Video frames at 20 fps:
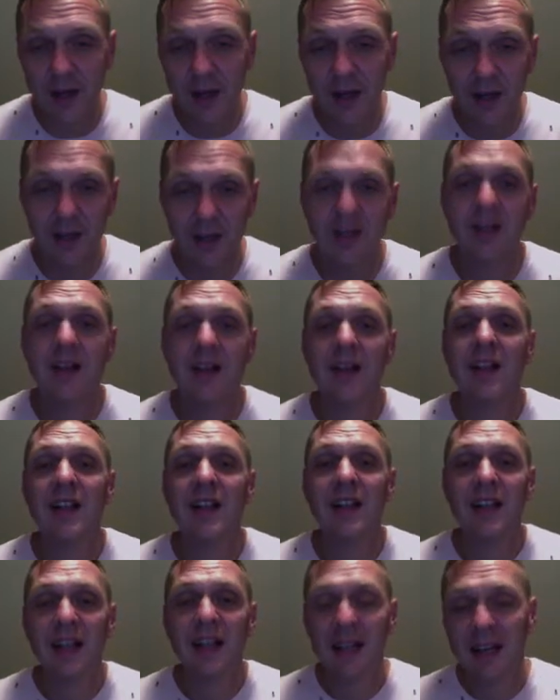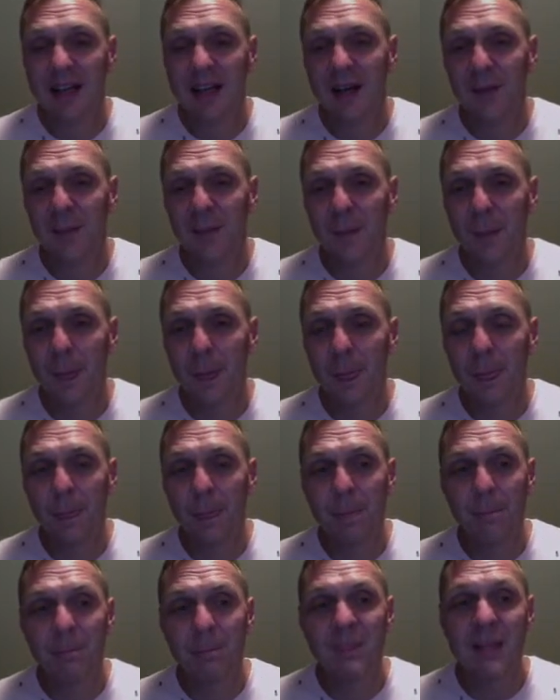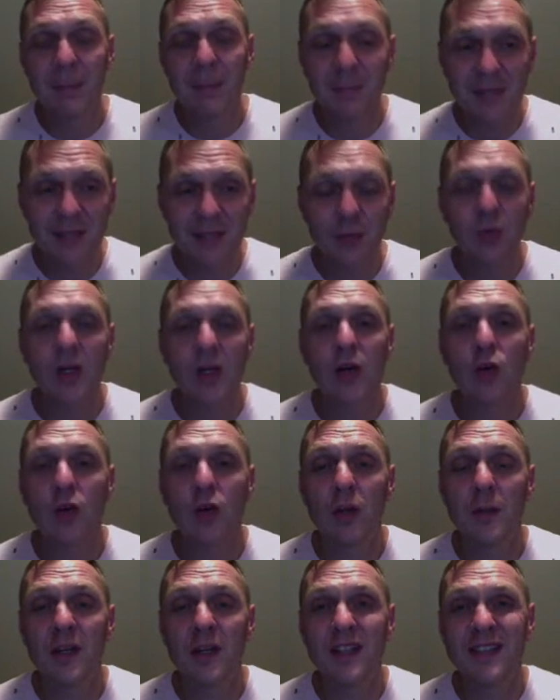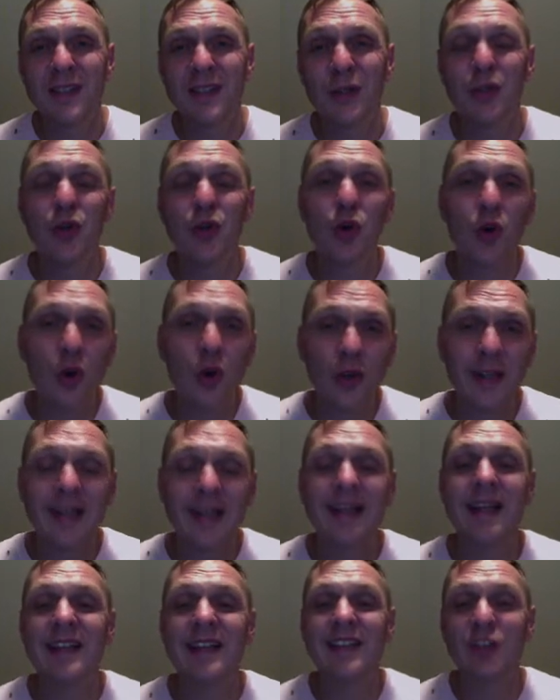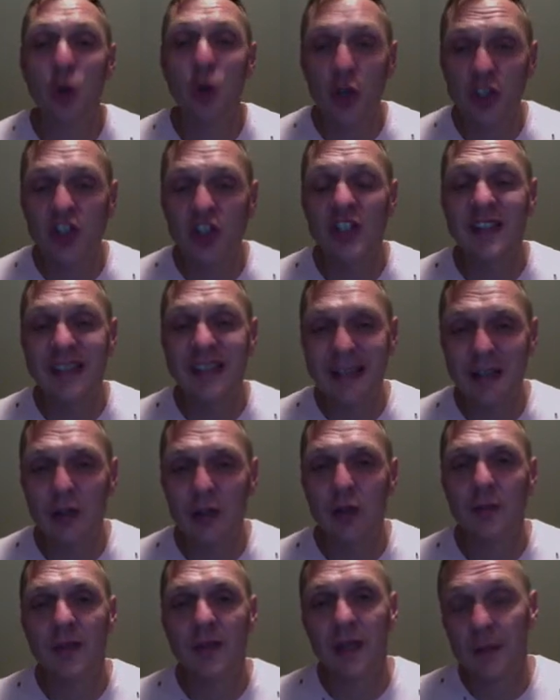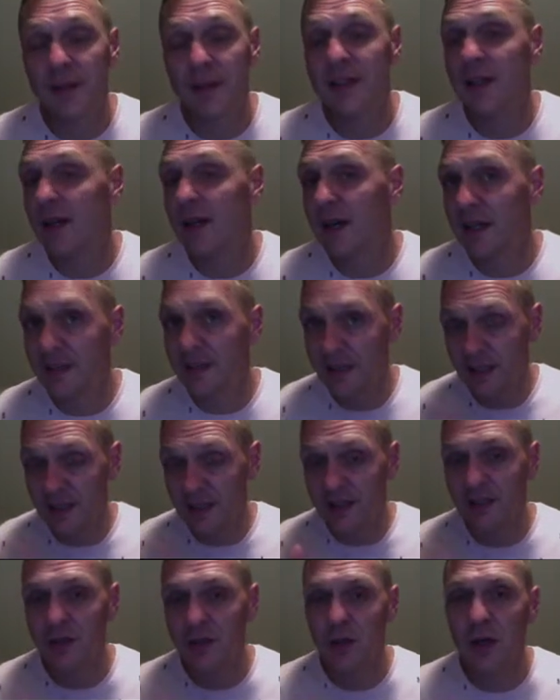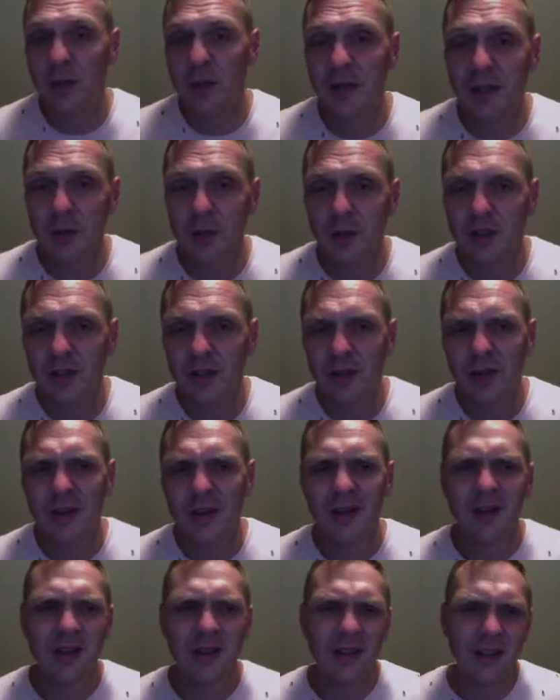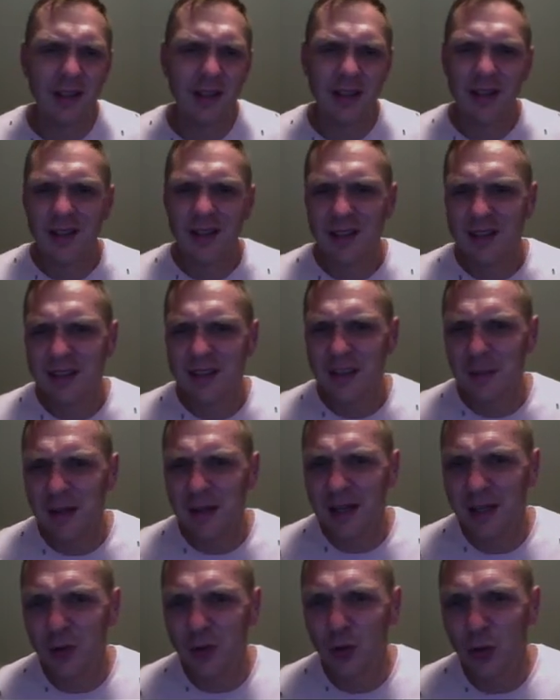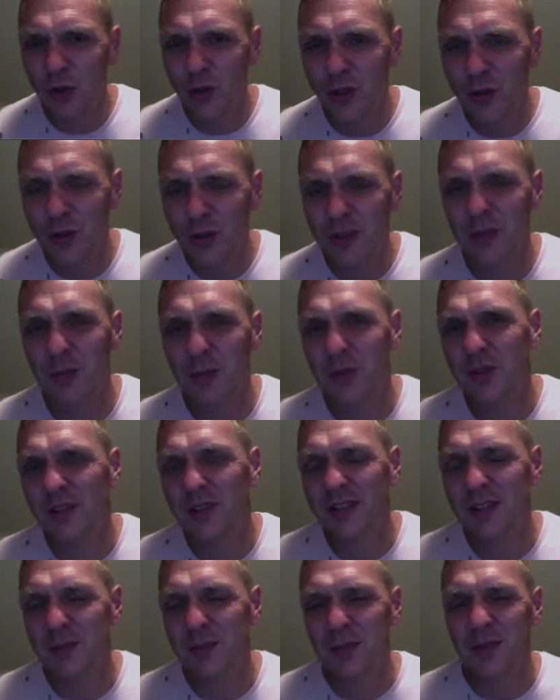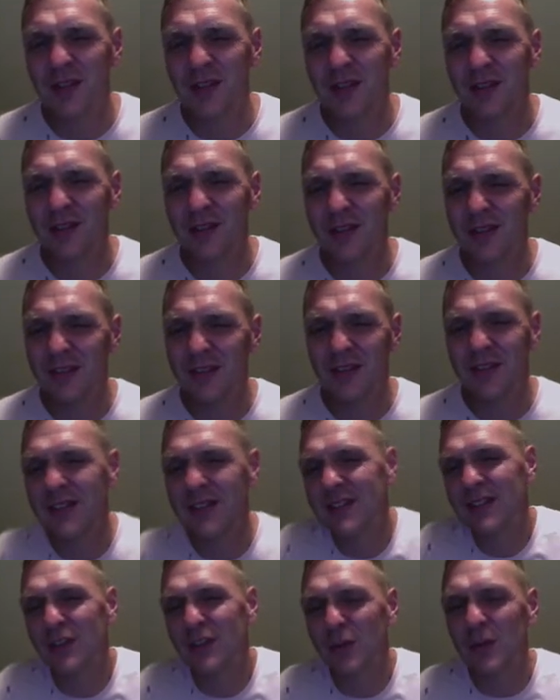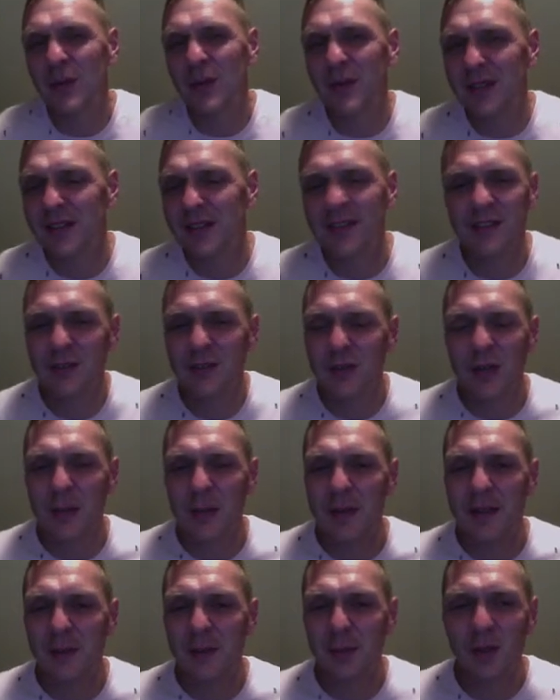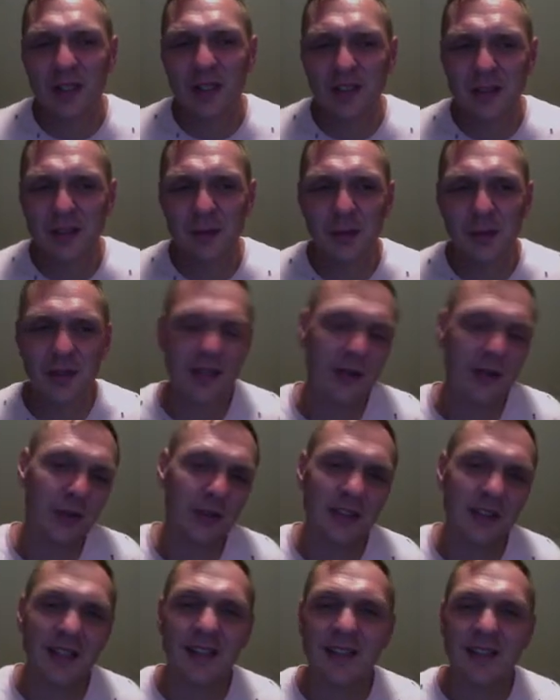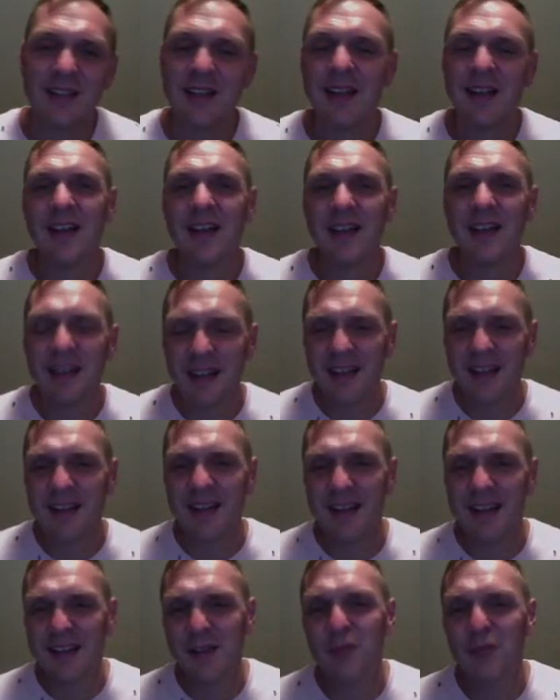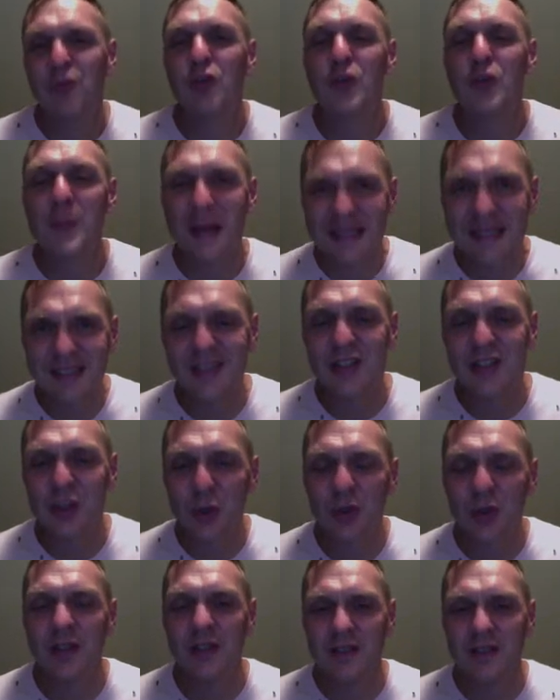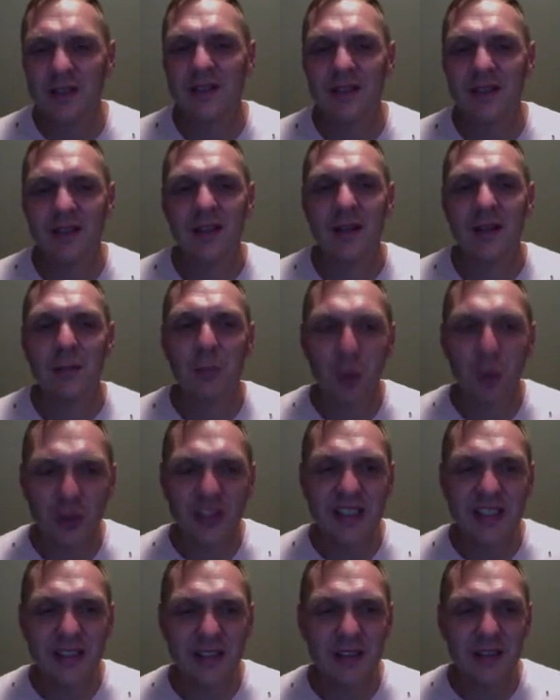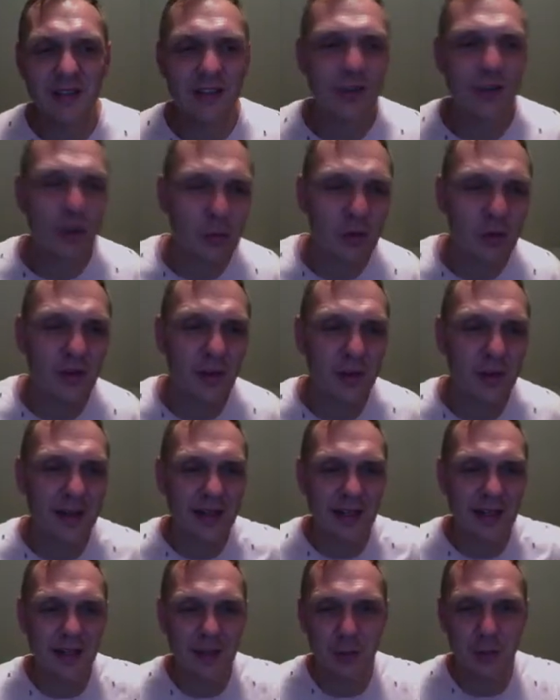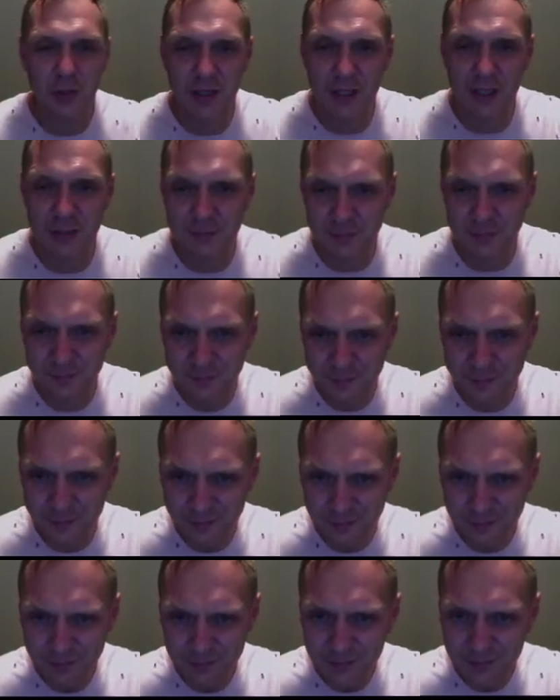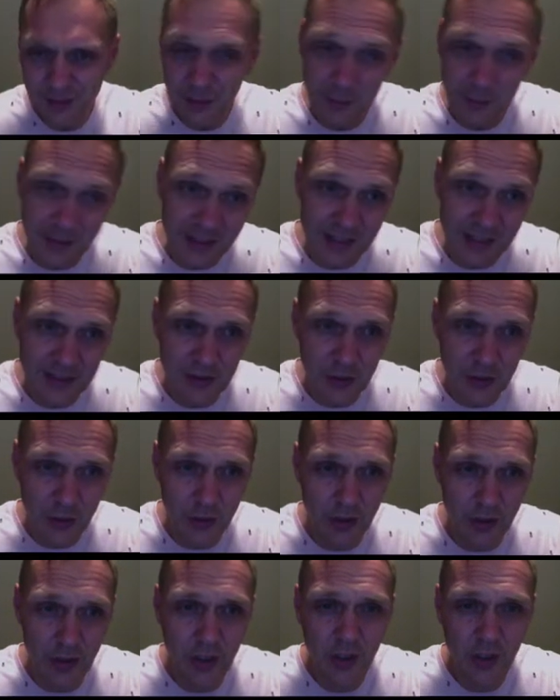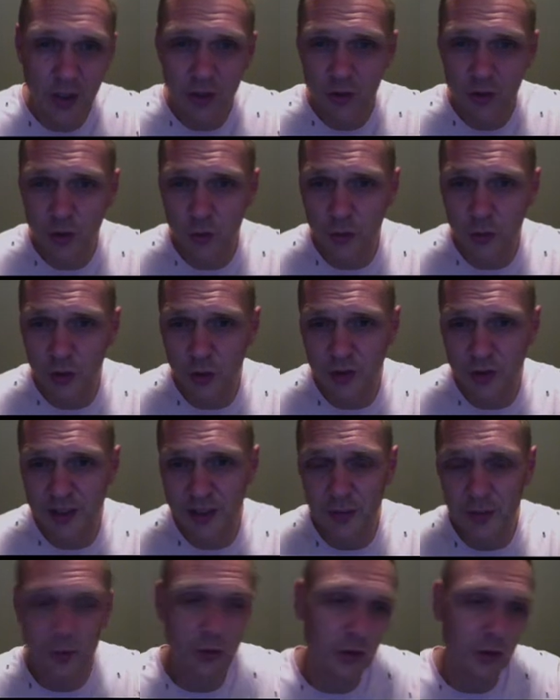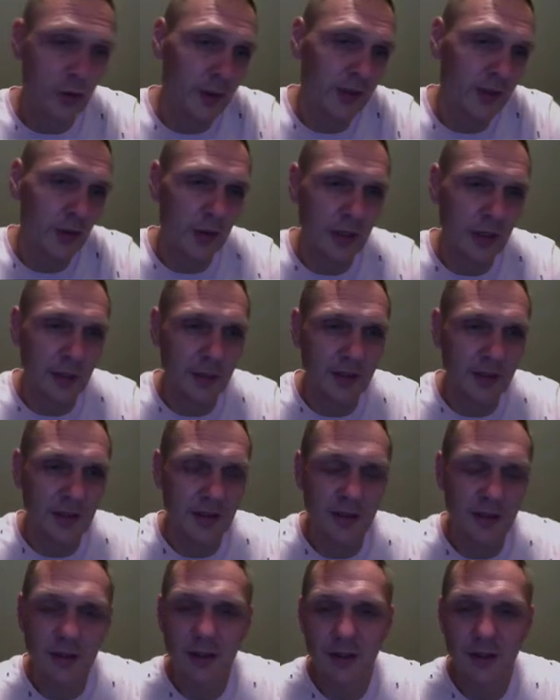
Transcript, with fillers: eh, em, también una colaboración con la Deutsche Telekom de Alemania. Ayer yo he hablado de eso y está bajando hoy 4.3%. Entonces ves que es, obviamente eso es una manipulación porque con tantas eh, informaciones positivas, ¿cómo va a bajar la moneda? Binance Coin subió 3.4, ya mis,